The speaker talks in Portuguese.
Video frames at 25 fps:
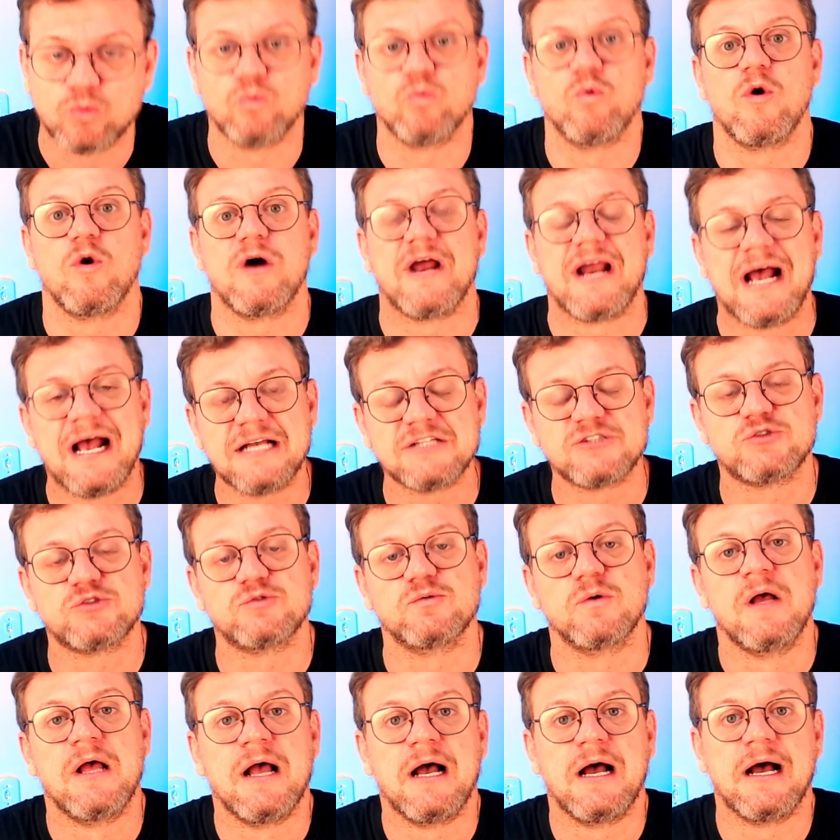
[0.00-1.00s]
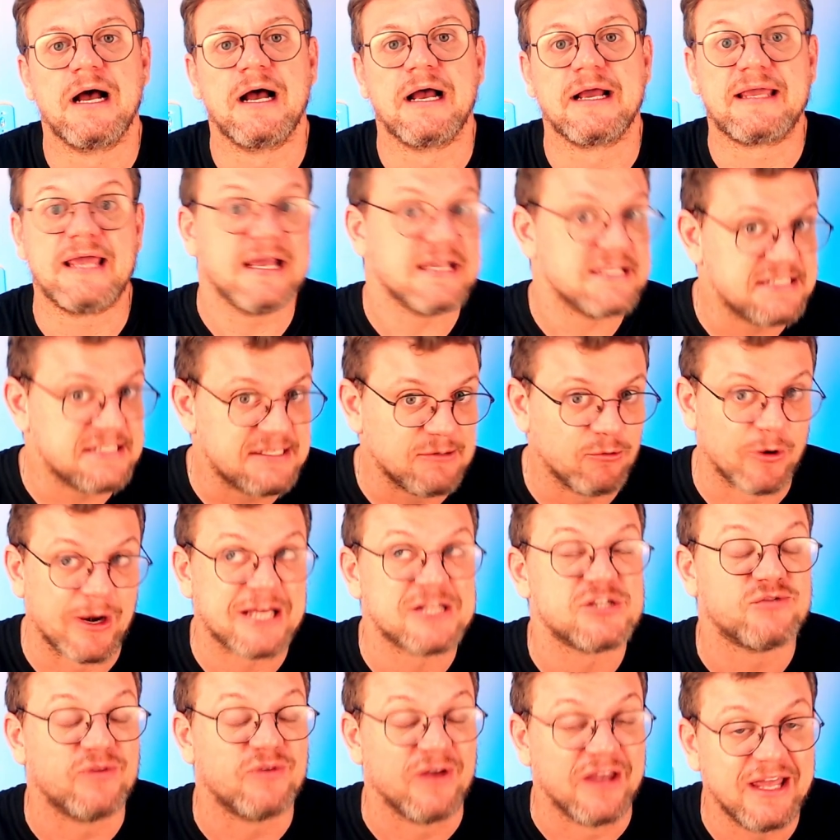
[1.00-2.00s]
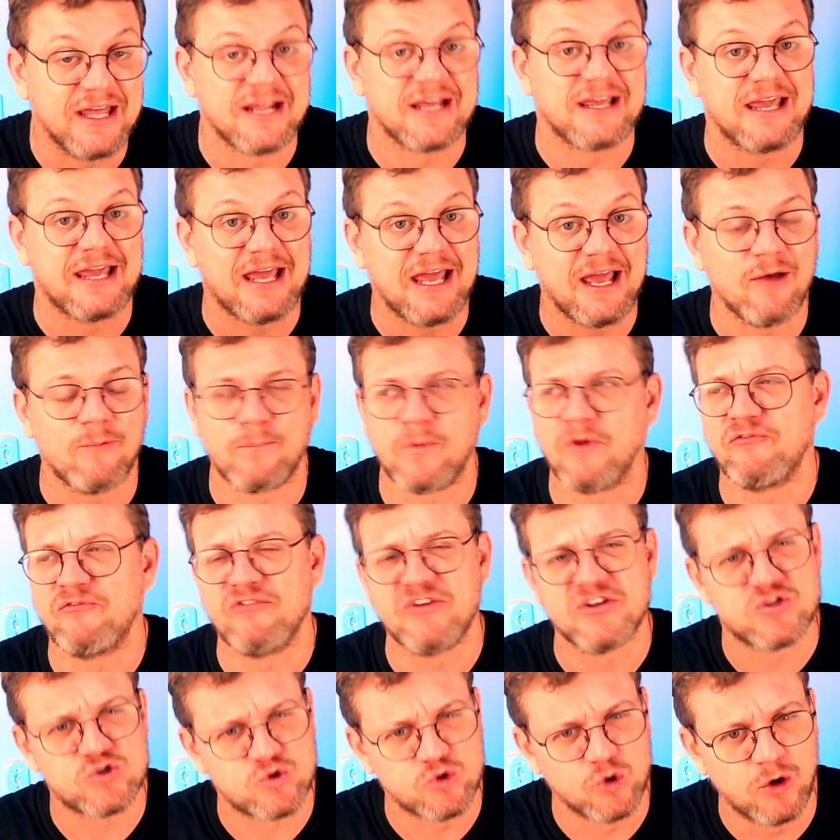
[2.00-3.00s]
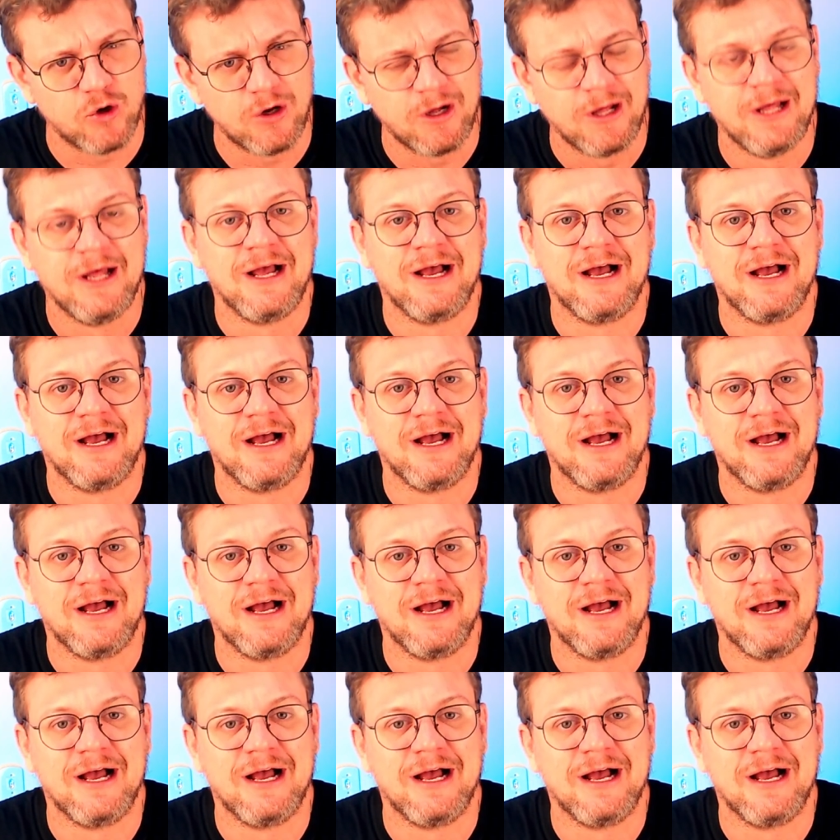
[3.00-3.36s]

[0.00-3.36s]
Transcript: O Horácio ah, que é esse Horácio Ferreira, que é professor,